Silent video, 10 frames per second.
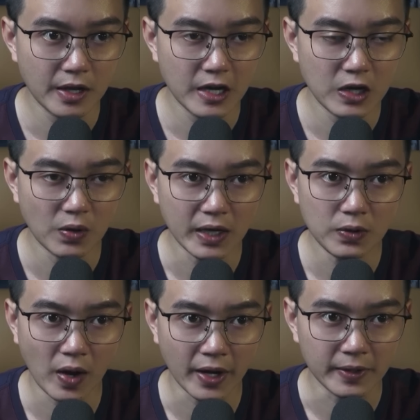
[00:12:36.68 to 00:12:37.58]
Hoảng
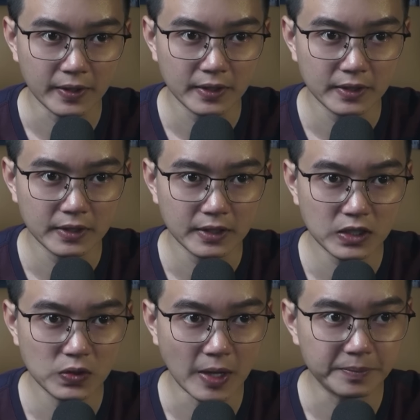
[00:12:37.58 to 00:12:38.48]
loạn,
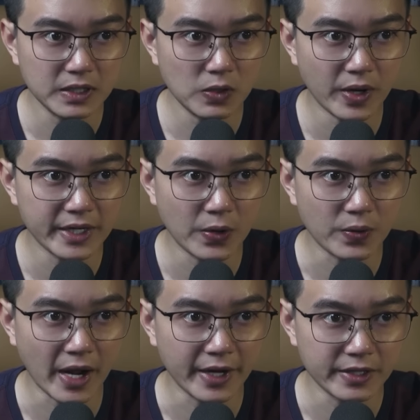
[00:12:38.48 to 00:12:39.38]
cô lập tức quay đầu
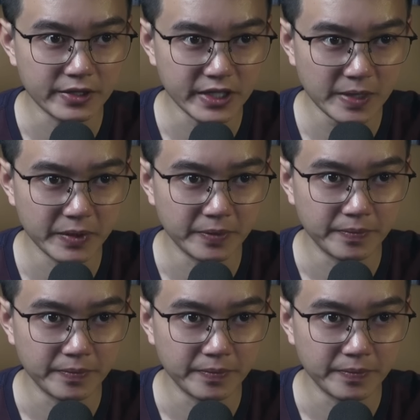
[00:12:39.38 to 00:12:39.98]
lại như xác minh.